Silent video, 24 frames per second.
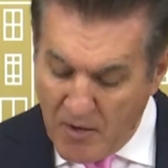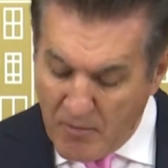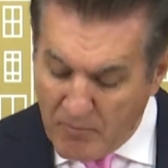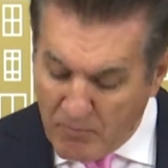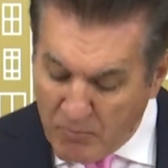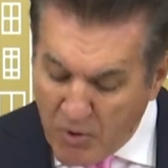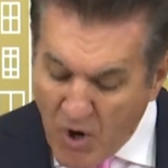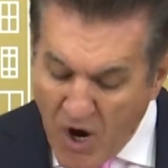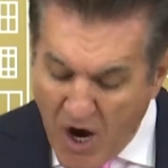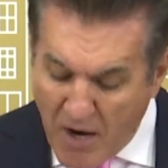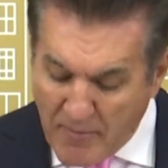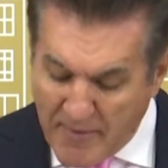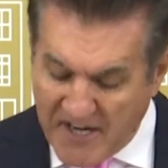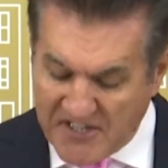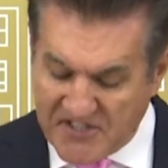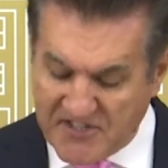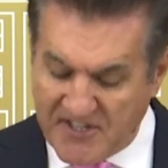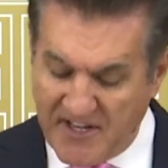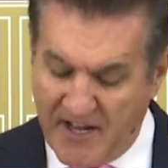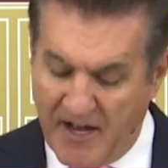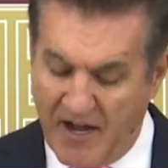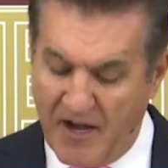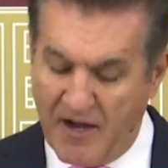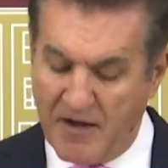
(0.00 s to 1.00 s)
Bu
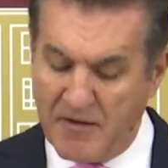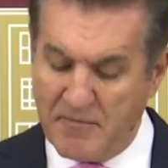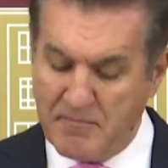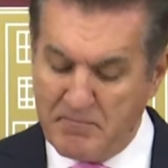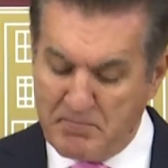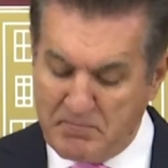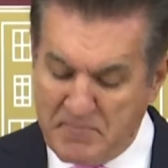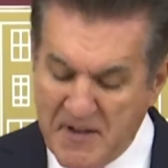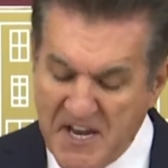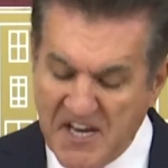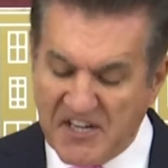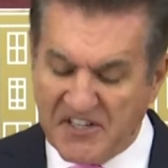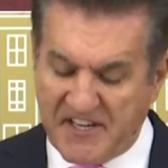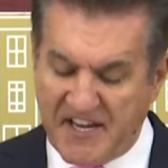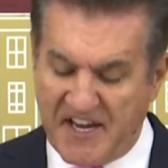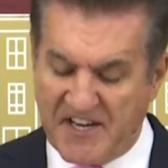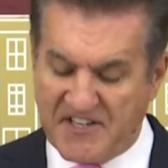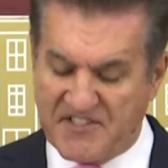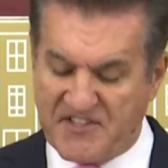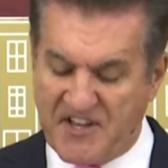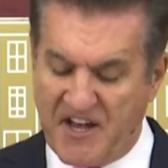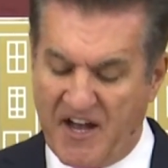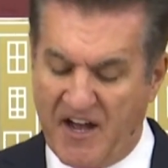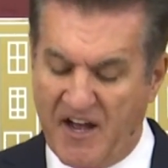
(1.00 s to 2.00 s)
amaçla bir
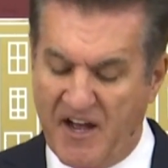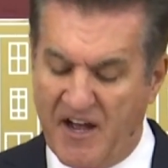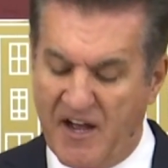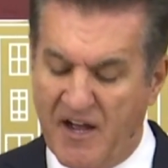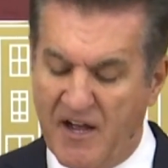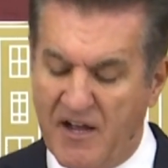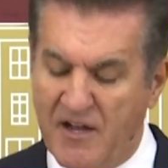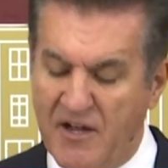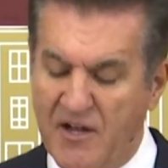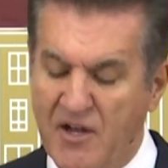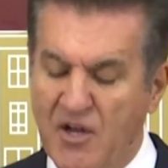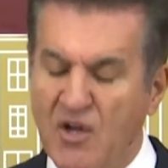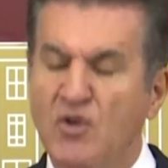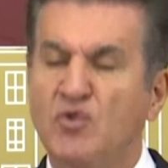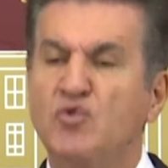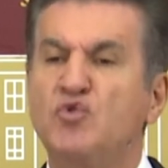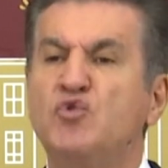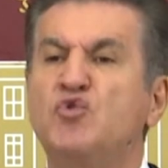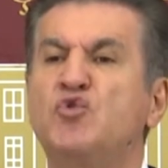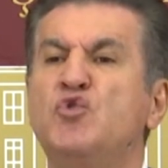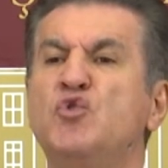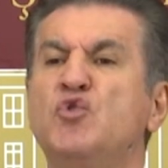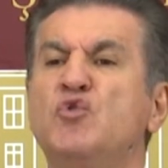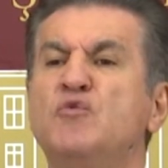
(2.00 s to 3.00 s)
kez daha
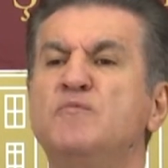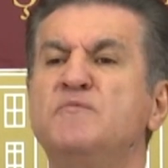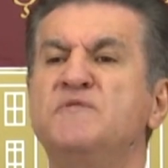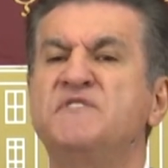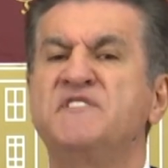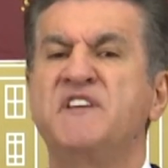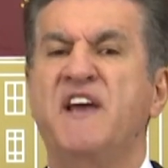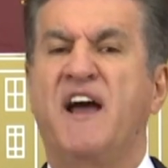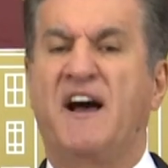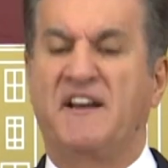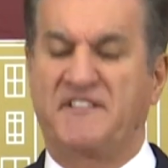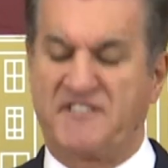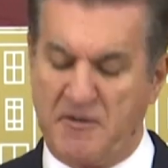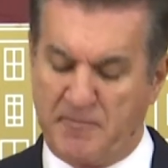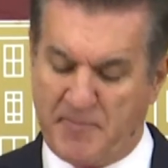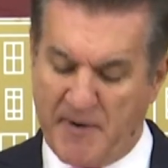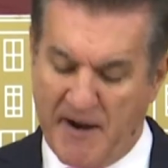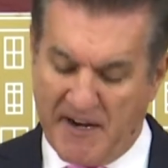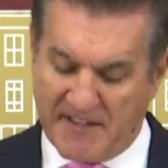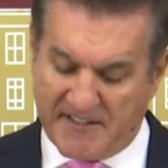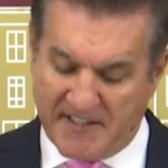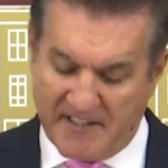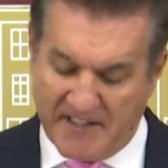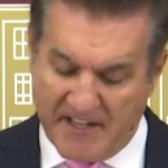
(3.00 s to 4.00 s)
tüm siyasi
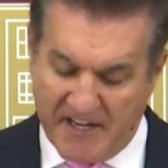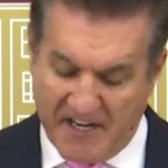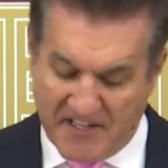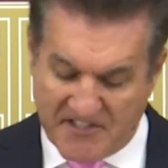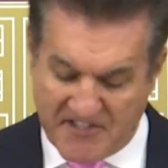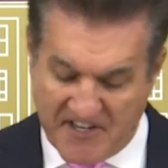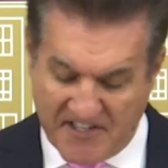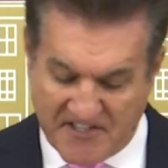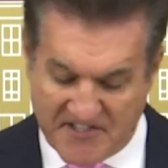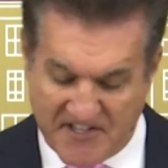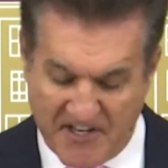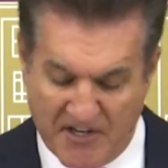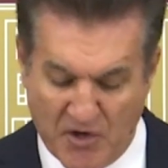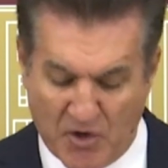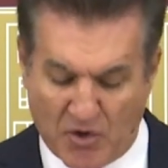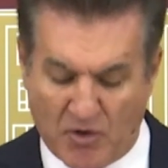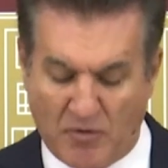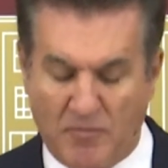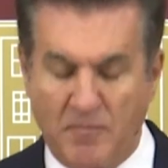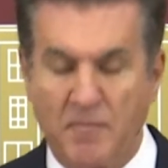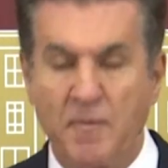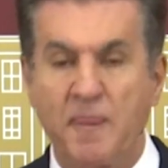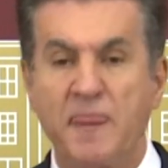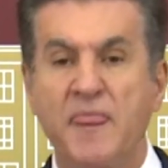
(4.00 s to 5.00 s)
partilere
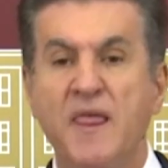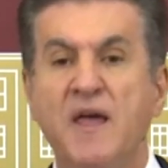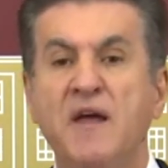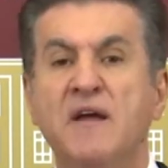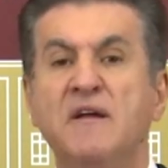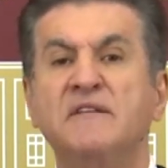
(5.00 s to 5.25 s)
sesleniyorum.